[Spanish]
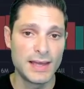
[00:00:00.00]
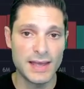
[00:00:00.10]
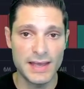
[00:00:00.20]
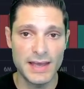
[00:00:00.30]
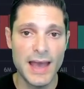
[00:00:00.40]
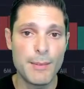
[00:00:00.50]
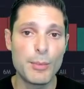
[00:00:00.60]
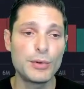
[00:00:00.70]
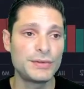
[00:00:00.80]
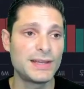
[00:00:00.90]
Eh,
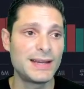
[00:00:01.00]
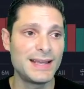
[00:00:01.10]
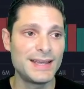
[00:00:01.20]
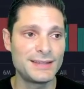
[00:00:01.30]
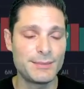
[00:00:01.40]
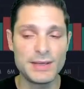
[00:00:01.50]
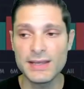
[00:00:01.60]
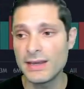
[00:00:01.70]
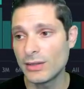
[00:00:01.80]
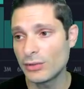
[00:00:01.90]
ambos, el
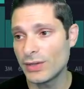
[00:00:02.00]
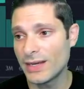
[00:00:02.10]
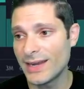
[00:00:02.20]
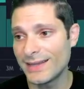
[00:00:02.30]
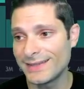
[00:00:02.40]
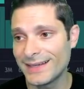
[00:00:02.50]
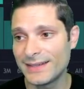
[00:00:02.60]
SP500 y el Nasdaq,